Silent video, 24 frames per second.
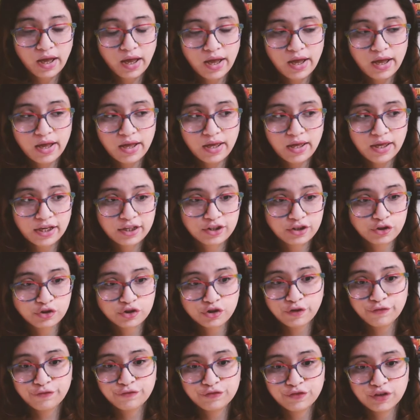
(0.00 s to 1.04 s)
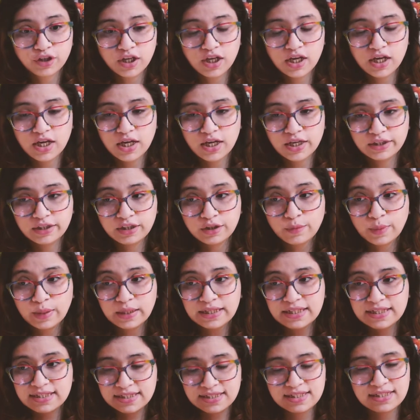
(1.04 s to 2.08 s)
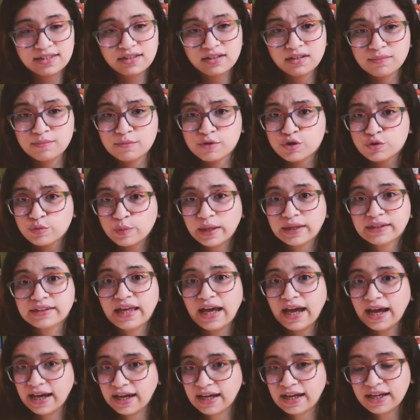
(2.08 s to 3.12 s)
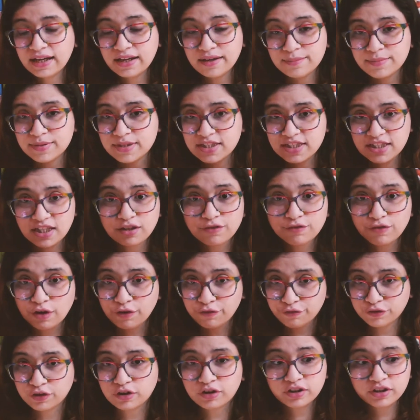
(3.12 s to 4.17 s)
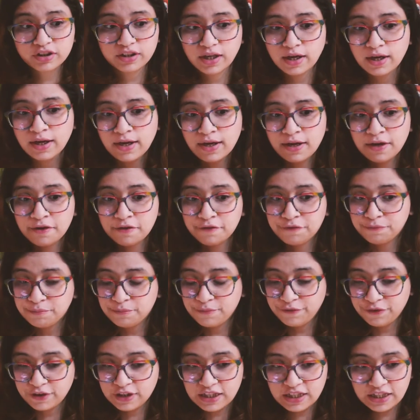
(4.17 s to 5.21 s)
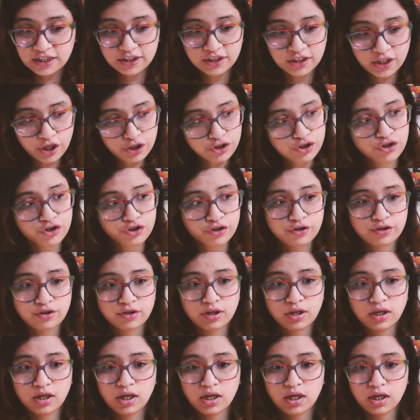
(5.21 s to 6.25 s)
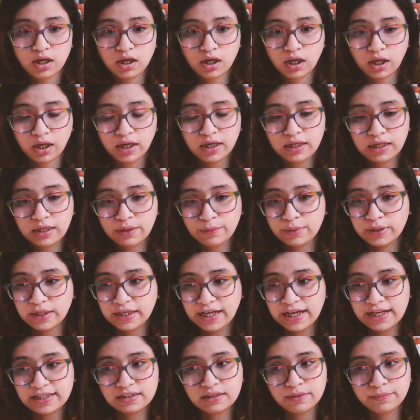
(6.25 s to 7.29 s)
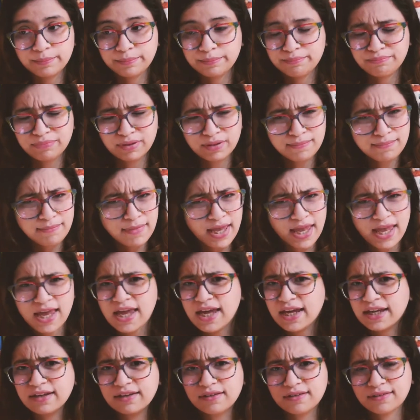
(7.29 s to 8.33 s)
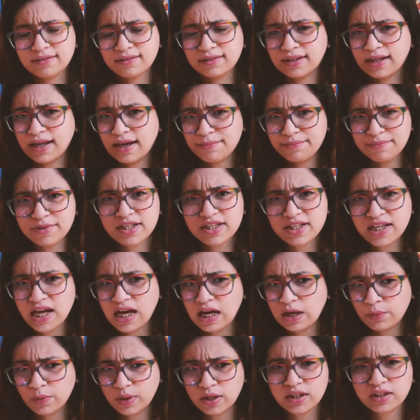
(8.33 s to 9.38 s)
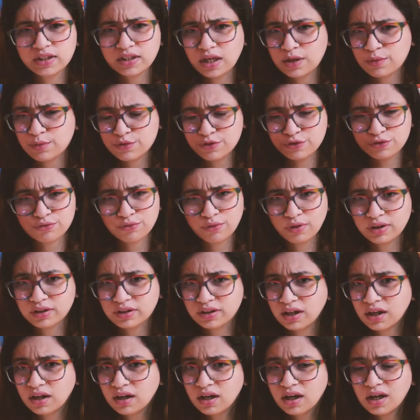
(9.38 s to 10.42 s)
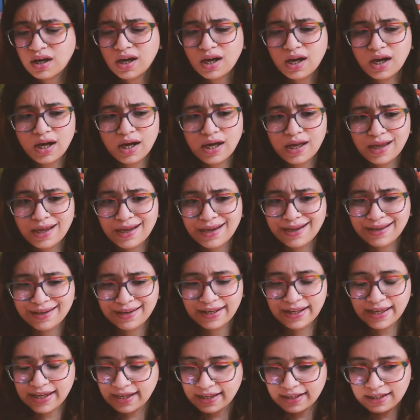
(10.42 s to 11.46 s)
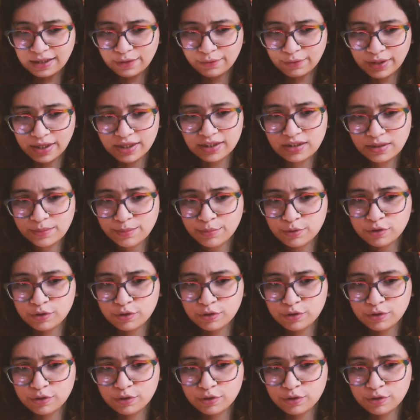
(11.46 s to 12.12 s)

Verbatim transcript: آه اكتشفت آه دول كتير مش واخدة حقها بالذات في أفريقيا في النشر آه غير لو الكاتب مهاجر لأمريكا أو كندا أو أستراليا آه، لكن لو كاتب